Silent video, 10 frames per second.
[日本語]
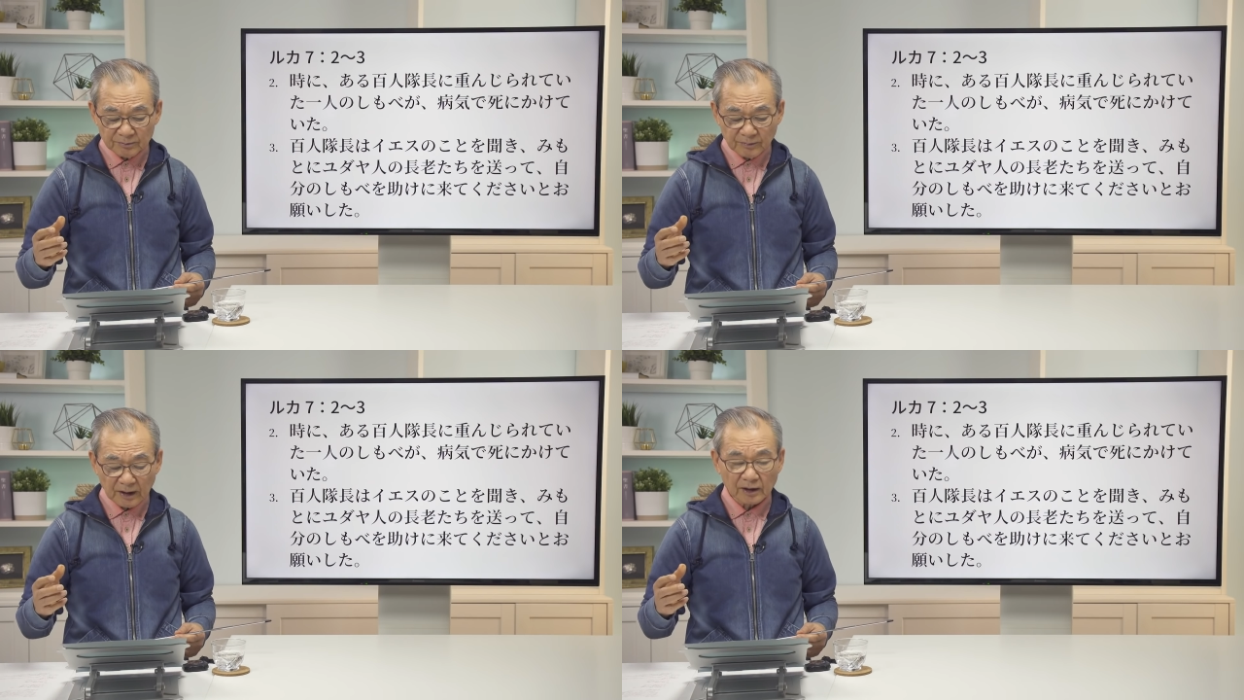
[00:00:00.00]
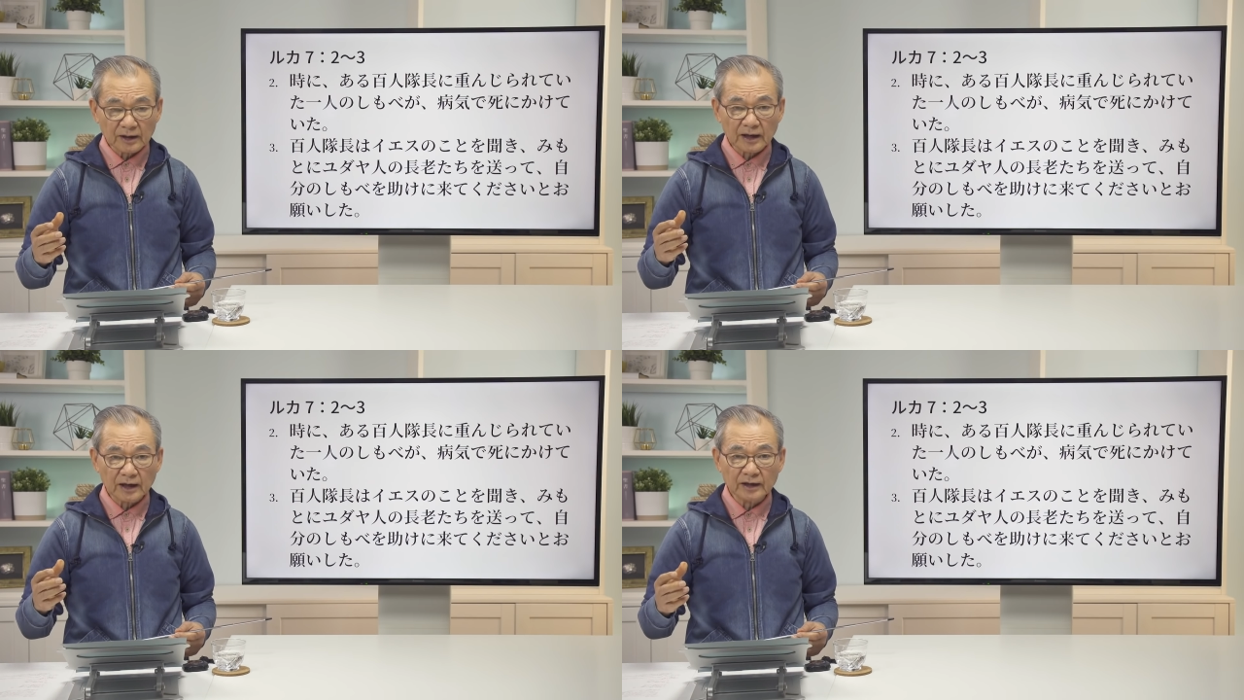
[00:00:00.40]
まあ
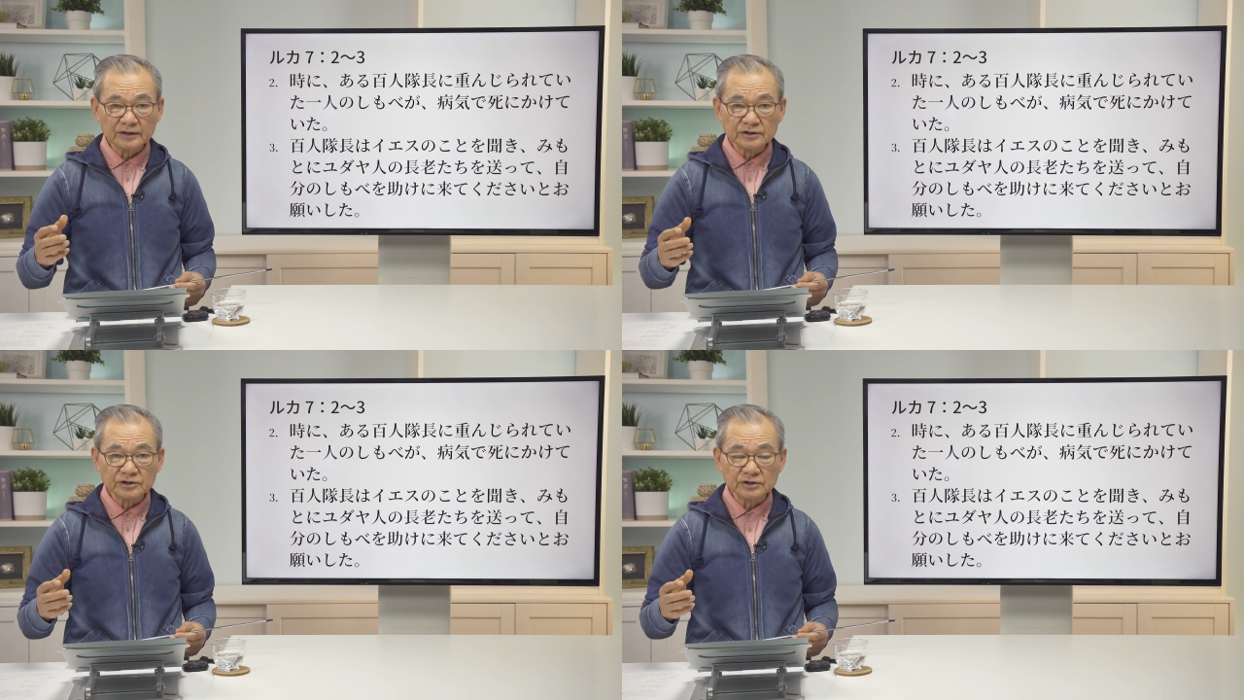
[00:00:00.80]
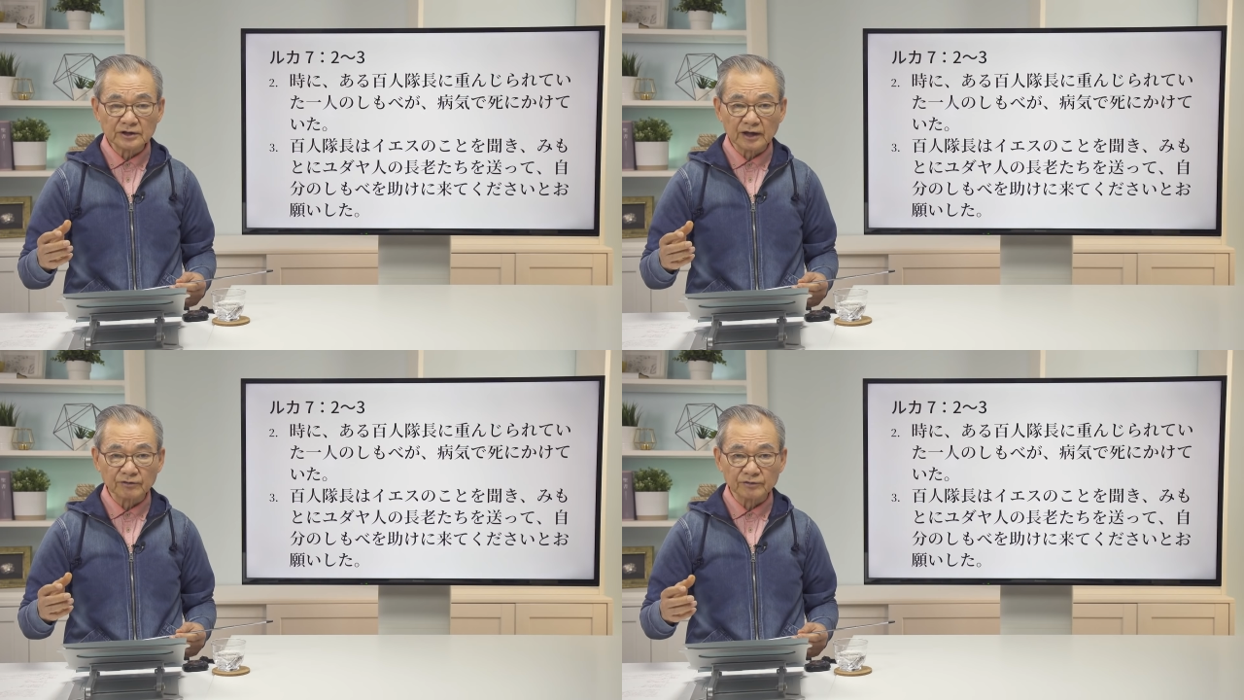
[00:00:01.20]
彼自
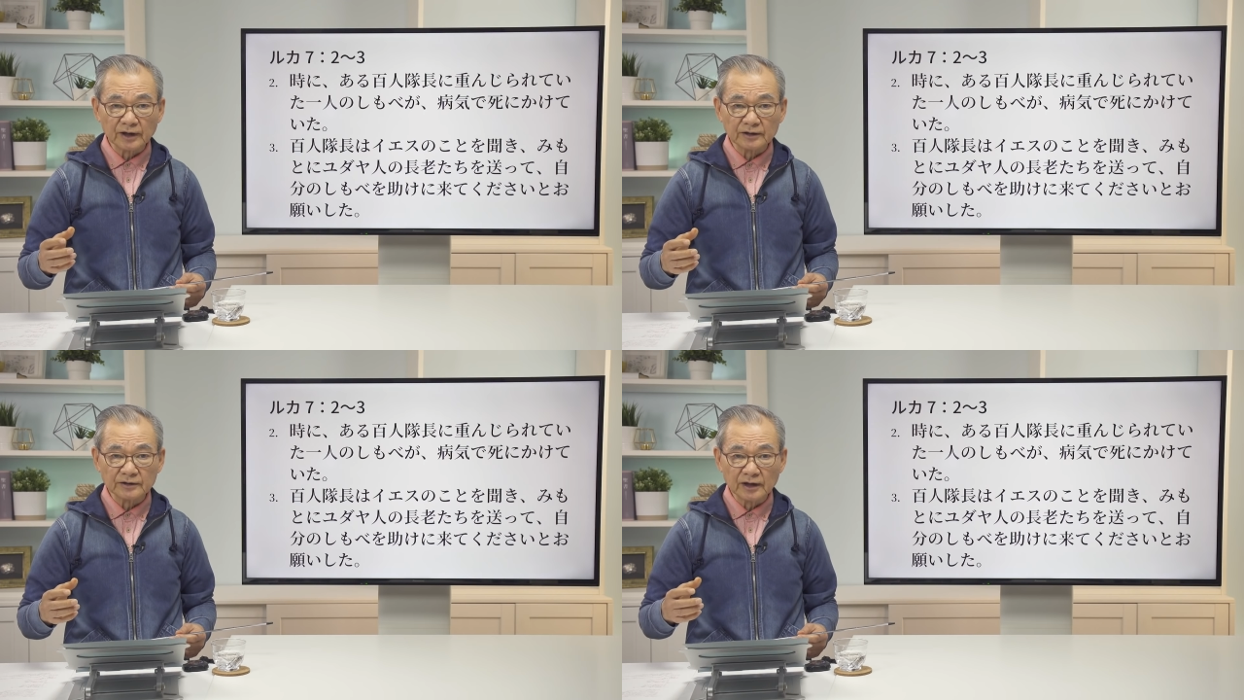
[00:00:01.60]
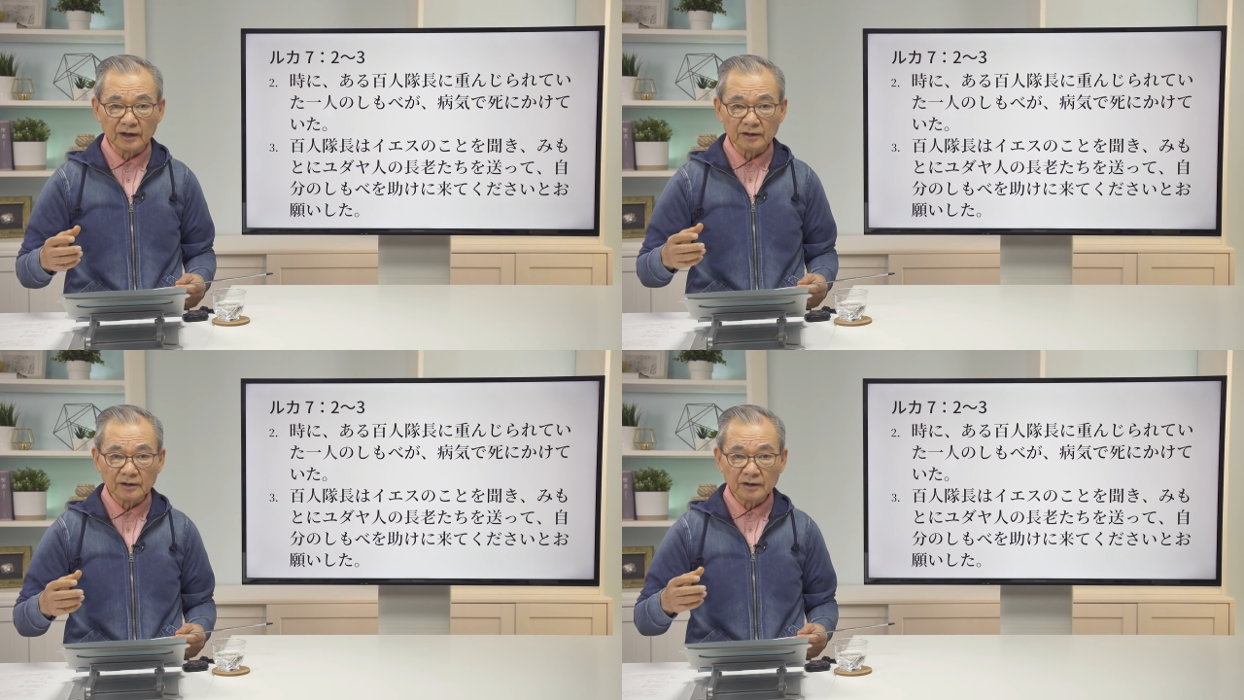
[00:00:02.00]
身が来ない
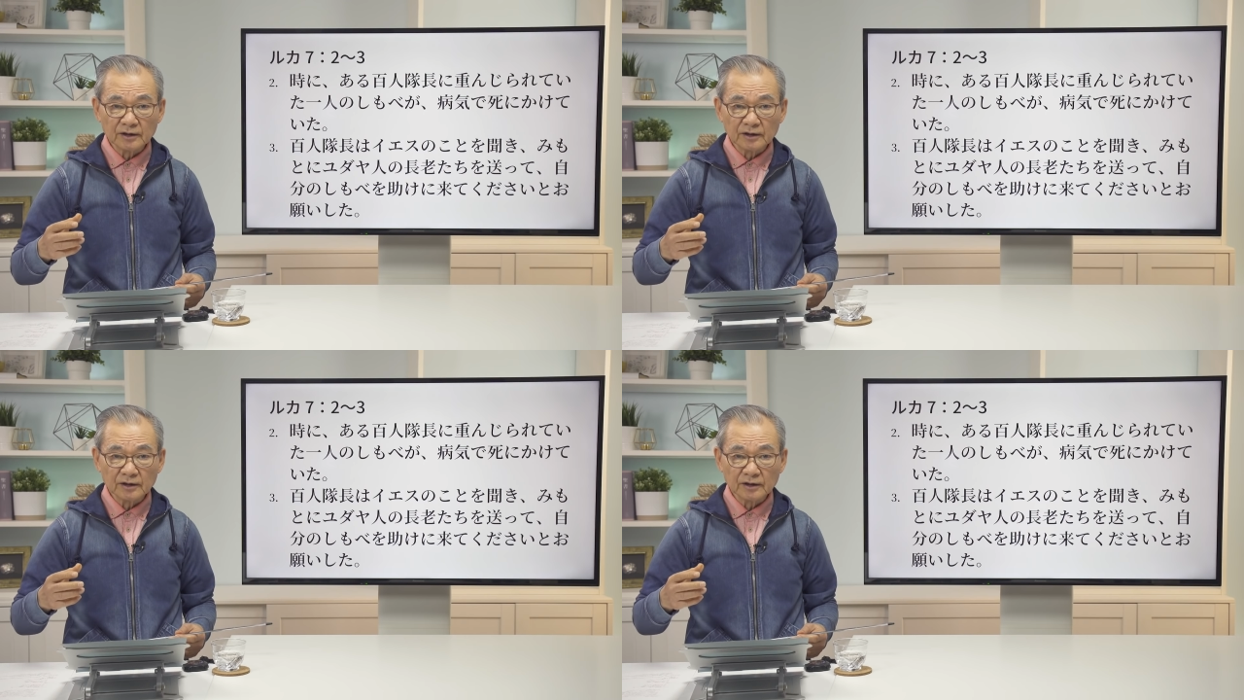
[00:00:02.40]
で